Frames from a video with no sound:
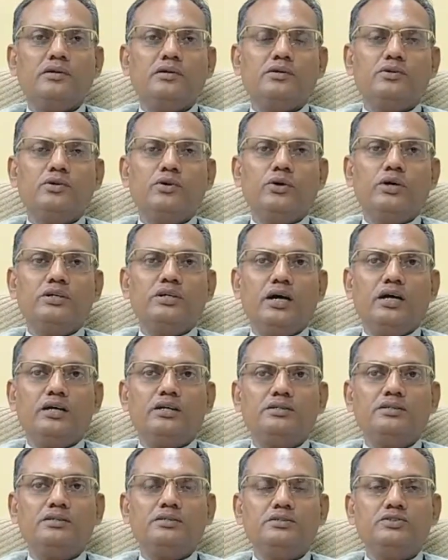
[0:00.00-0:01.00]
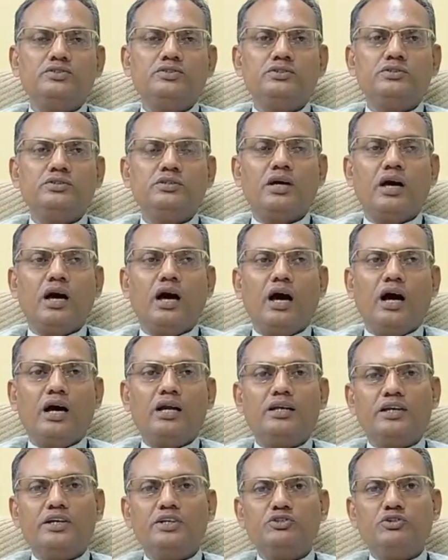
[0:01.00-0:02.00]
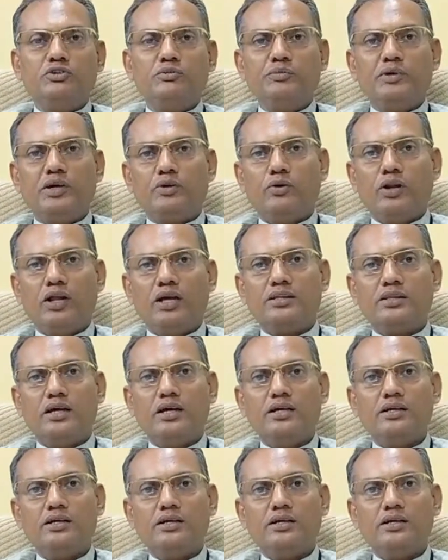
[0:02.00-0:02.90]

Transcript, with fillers: 2008 ईस्वी में खोला था